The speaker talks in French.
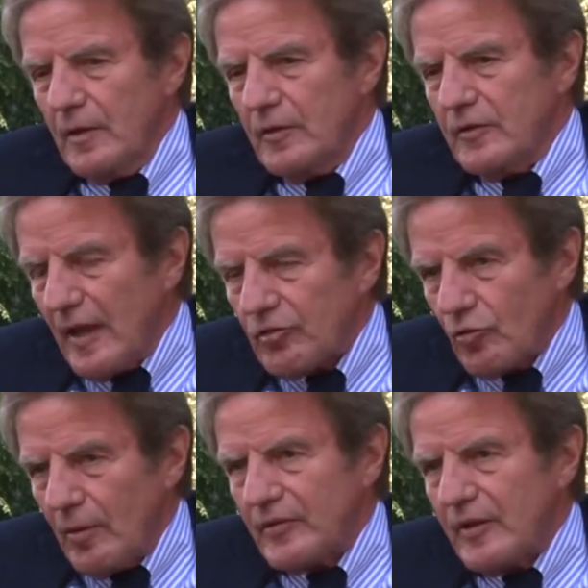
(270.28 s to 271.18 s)
Ça,
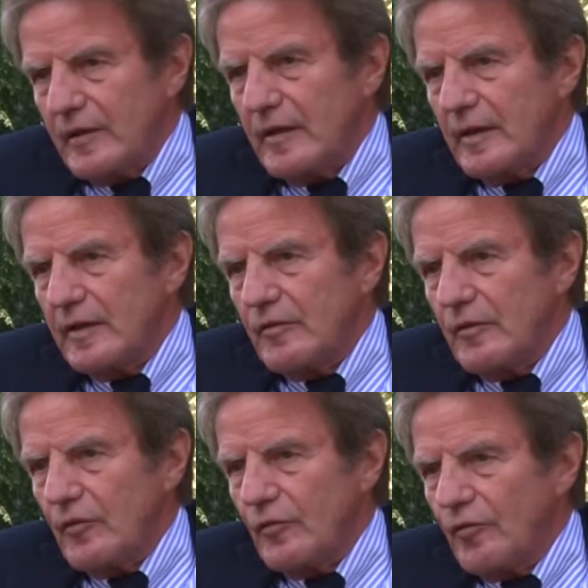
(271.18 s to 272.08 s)
je crois que ça a été
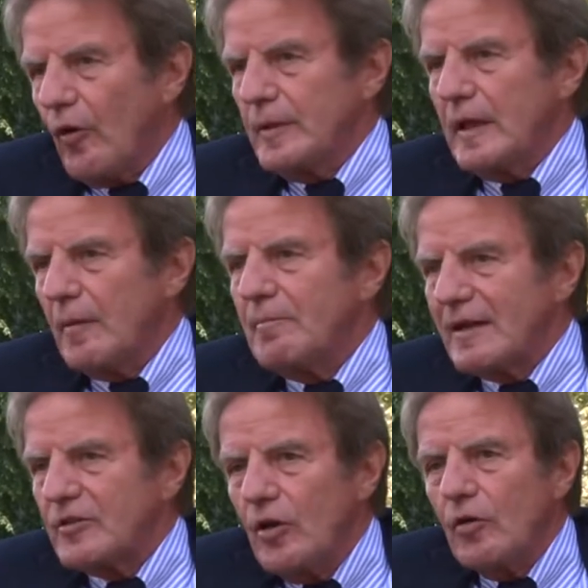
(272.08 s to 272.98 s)
formidable.
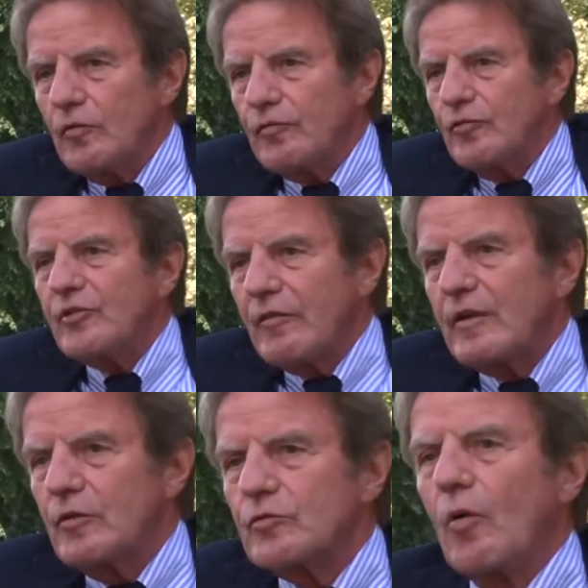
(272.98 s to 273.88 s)
Maintenant, vous
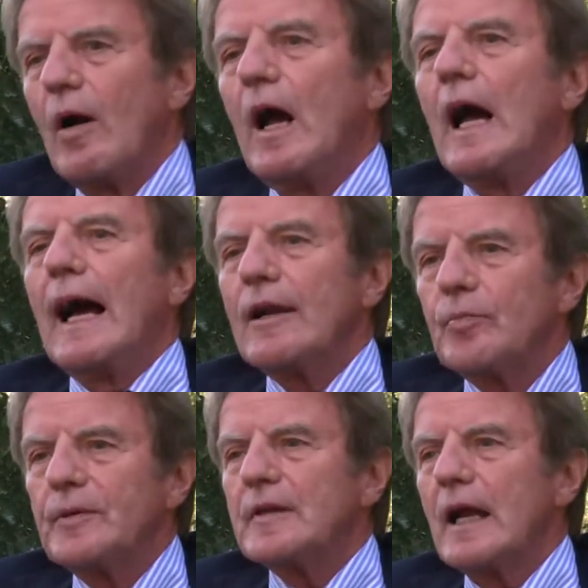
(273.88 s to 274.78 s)
avez le droit à
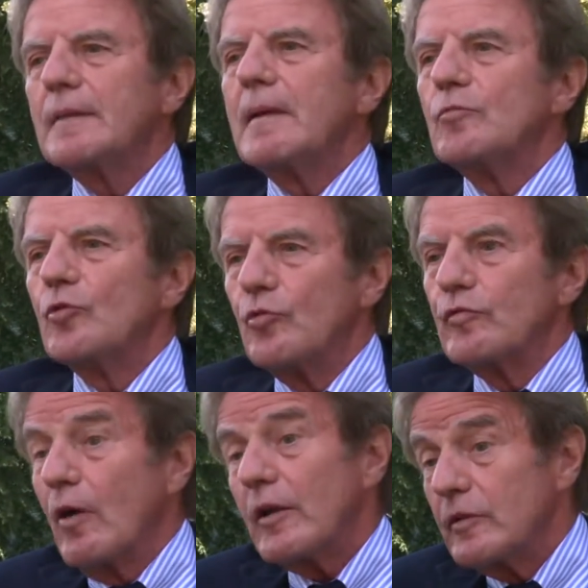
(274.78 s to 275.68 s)
l'hôpital, et même le
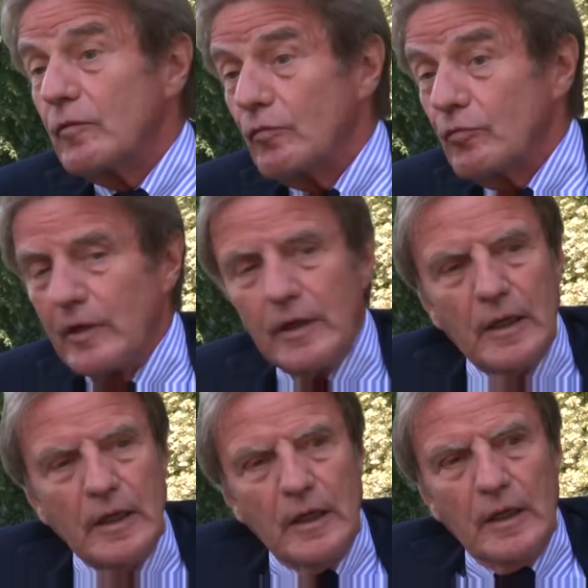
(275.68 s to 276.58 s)
devoir, si vous voulez,
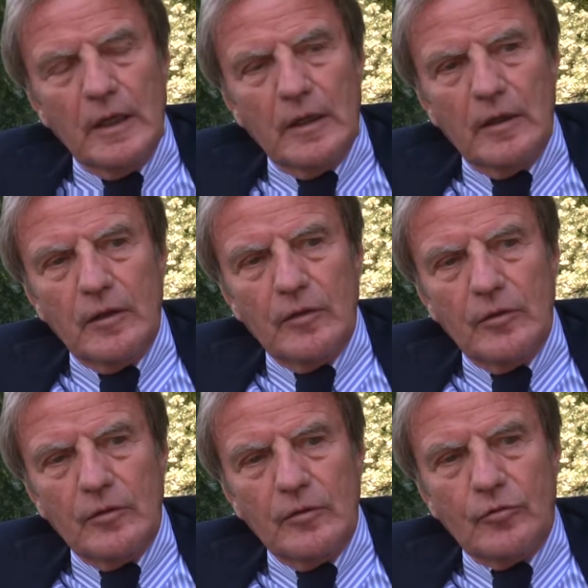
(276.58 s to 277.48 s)
euh,
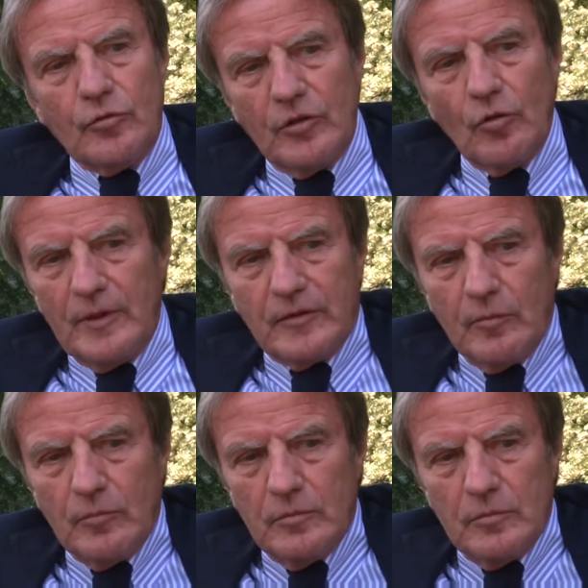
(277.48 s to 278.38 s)
de dire au
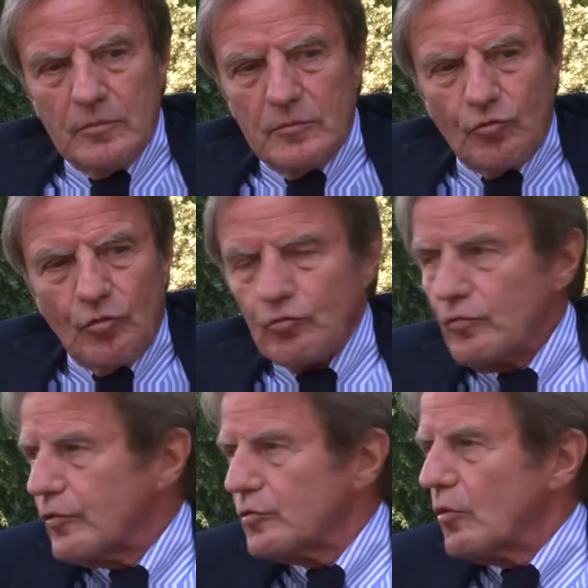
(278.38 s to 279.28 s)
médecin, je
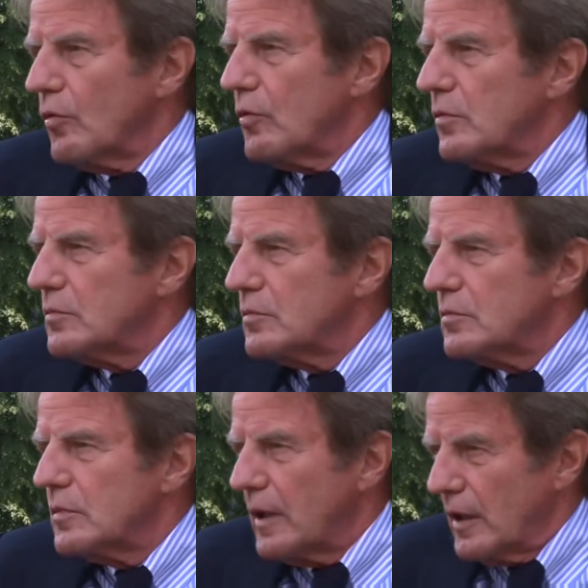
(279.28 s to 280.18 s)
souffre trop,
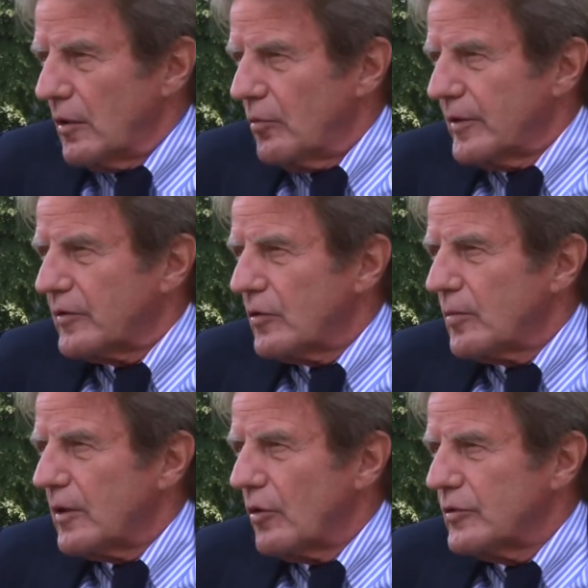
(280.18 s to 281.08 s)
et le médecin
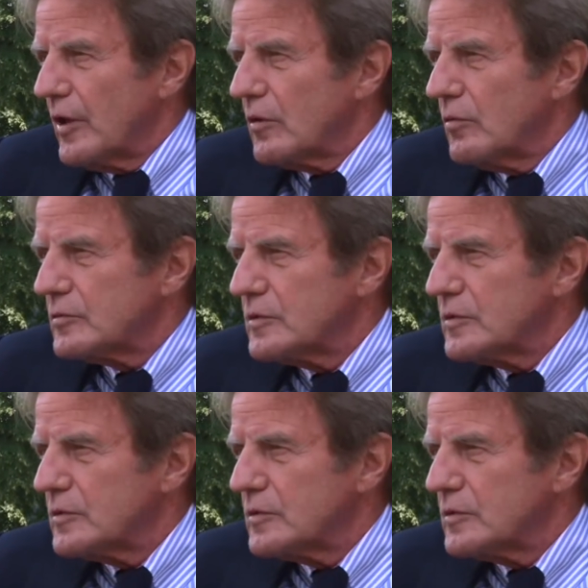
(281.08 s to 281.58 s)
doit en tenir compte.